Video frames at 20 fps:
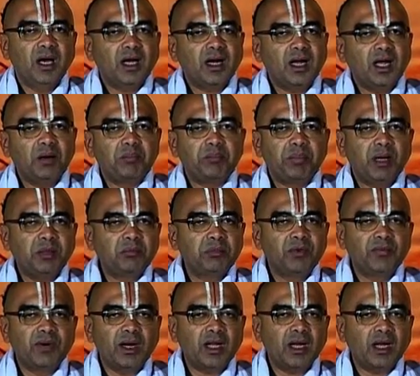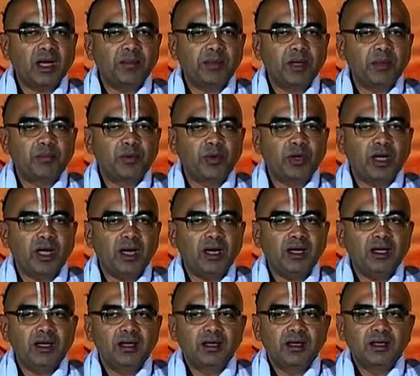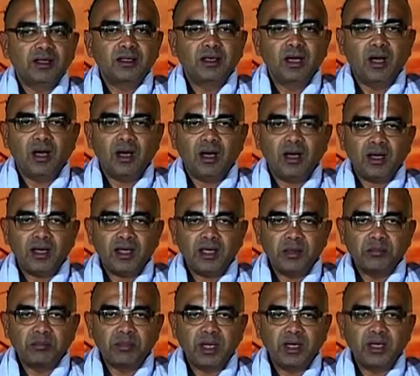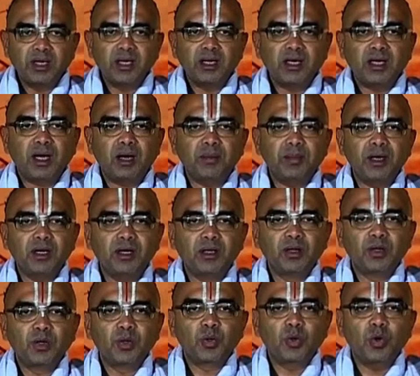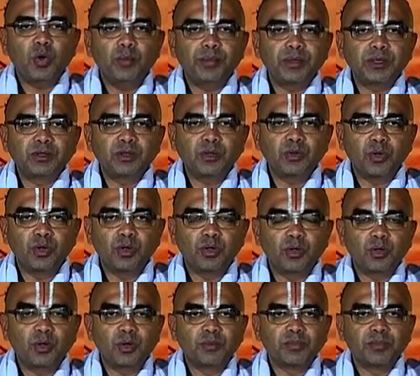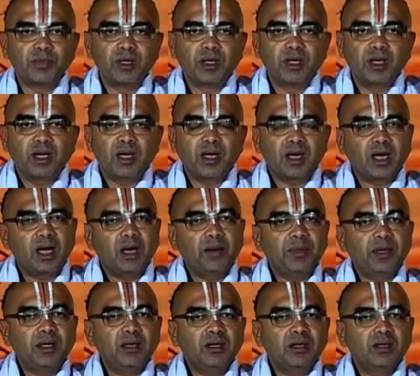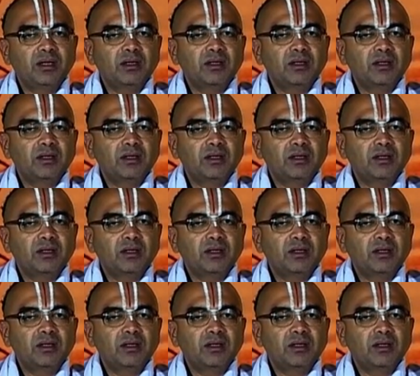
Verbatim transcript: ஆனால் பண்பு வளராமல் போனால் யாரையும் மன்னிக்காமல் கோபித்து கொள்ளுகிறோம் ராமன்